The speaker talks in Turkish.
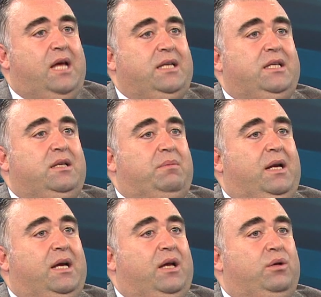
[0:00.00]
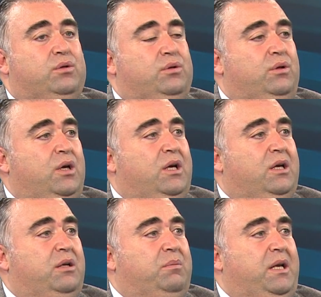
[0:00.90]
Sen şimdi bana geliyorsun.
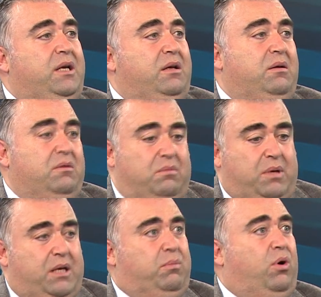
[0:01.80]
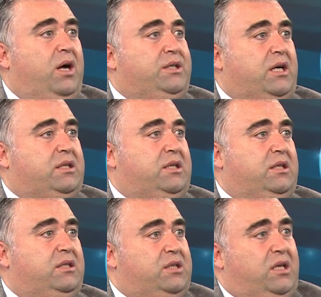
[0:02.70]
E beni beni
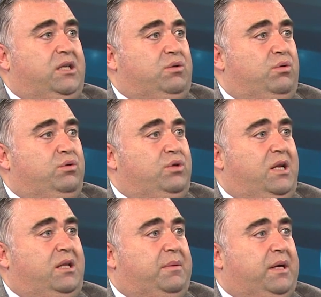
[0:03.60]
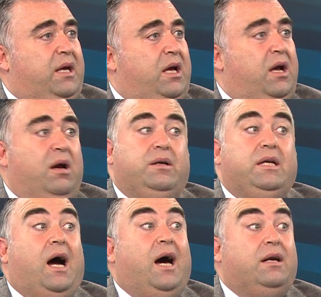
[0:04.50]
boğacaksın. 8 oyuncu ne demek?
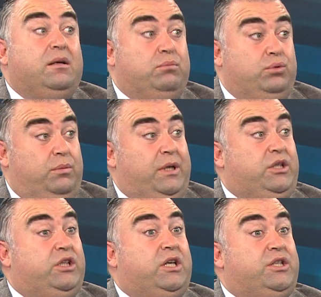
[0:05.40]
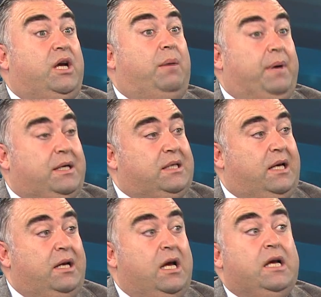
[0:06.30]
Yarın Ama bunu şöyle... Beşiktaş'a
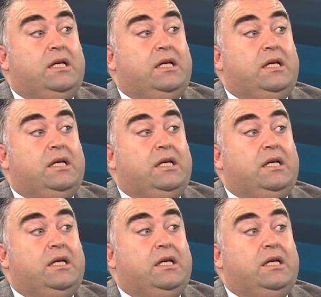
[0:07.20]
yaparsan Hı.